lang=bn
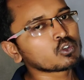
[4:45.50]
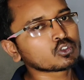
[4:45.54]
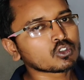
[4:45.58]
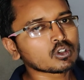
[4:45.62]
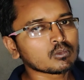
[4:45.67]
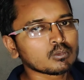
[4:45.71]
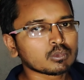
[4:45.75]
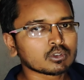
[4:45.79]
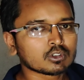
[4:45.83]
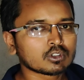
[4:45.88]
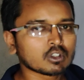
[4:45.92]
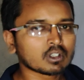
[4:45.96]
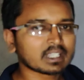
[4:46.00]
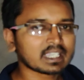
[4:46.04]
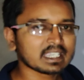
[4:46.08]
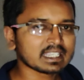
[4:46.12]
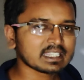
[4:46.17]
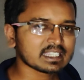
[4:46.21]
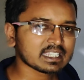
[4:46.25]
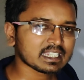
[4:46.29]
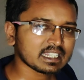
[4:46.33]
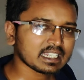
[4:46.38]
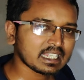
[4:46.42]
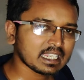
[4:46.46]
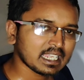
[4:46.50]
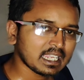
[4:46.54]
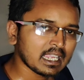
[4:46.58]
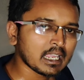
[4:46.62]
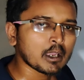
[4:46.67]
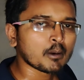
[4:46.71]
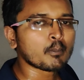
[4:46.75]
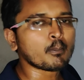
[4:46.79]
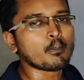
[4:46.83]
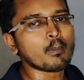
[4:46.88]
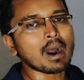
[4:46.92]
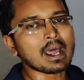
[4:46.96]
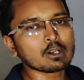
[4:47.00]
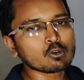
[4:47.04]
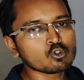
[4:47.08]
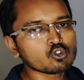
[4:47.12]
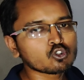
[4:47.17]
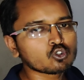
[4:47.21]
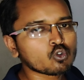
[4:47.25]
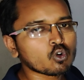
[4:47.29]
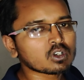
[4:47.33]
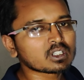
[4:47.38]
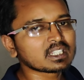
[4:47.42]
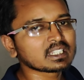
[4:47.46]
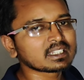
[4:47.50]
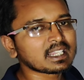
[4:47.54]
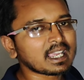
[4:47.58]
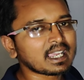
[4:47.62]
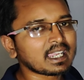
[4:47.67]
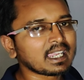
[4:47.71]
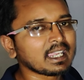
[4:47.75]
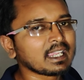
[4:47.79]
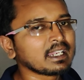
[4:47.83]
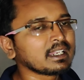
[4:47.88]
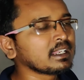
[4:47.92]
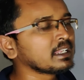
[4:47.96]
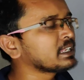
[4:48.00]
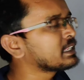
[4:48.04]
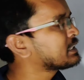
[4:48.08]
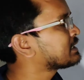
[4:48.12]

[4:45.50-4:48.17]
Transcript: গৌতম বুদ্ধকে যিনি মানুষ করতে থাকেন